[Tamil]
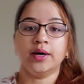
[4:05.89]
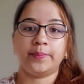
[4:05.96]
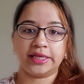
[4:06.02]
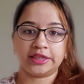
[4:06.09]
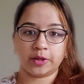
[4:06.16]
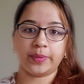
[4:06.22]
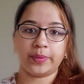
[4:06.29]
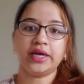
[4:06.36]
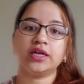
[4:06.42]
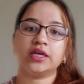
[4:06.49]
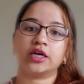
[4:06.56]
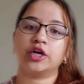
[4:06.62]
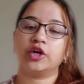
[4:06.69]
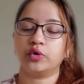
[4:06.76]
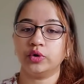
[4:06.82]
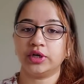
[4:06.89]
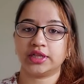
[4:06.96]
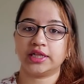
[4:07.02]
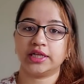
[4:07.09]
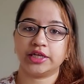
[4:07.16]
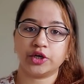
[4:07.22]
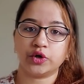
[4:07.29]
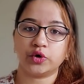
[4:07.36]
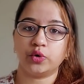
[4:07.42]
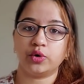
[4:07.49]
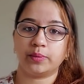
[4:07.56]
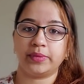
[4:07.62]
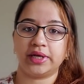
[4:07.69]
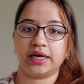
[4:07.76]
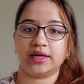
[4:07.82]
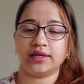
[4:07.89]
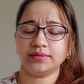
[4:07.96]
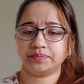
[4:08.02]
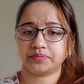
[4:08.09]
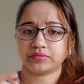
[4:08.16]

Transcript: பத்து பேர் இருக்கிற கூட்டத்தில் இருக்கோம் அப்படின்னா